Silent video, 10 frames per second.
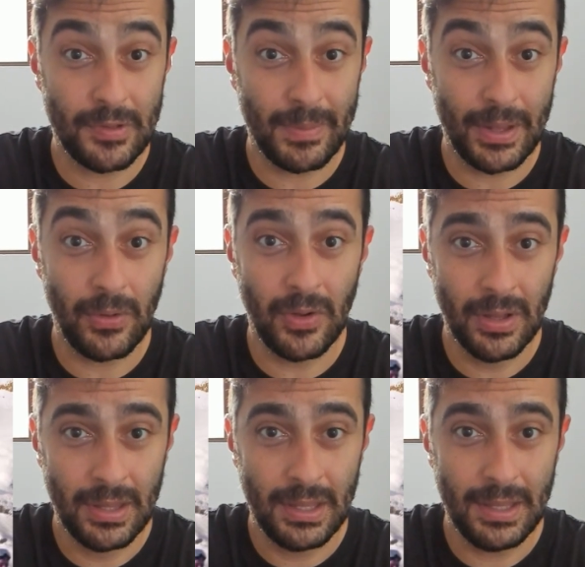
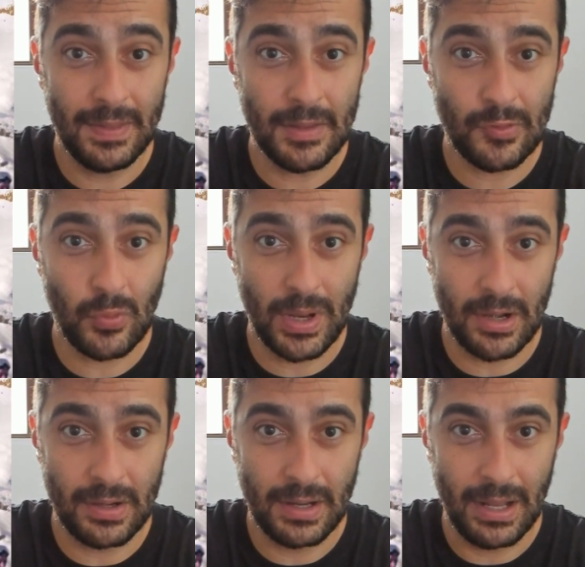Maior e The
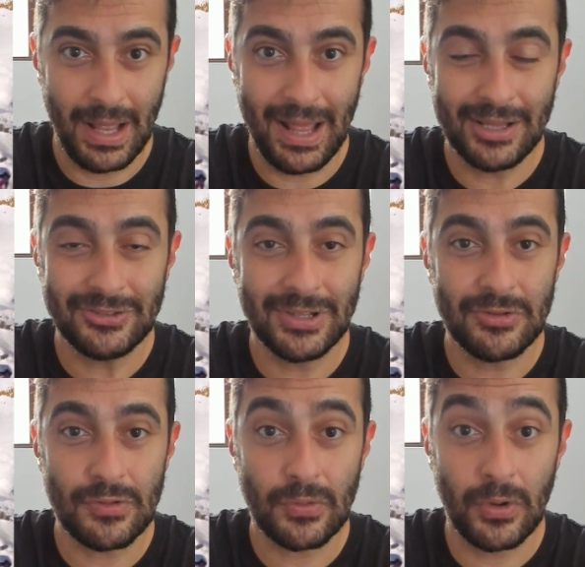Square, A Arte da
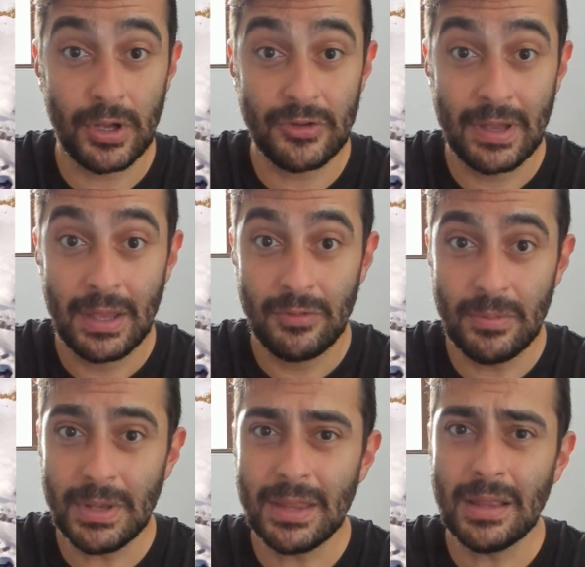Discórdia,
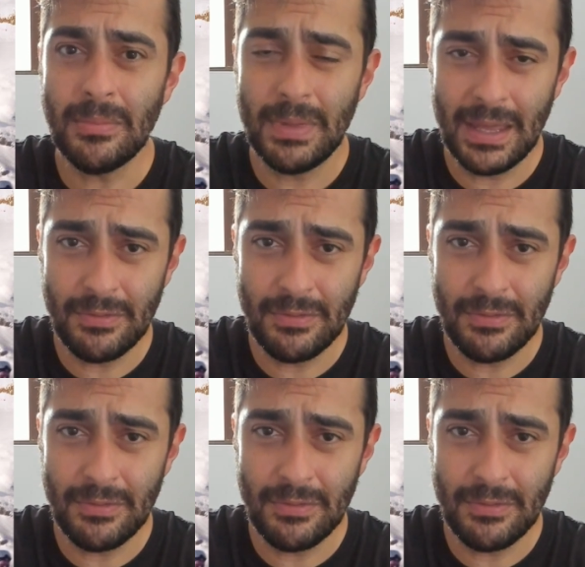filme que também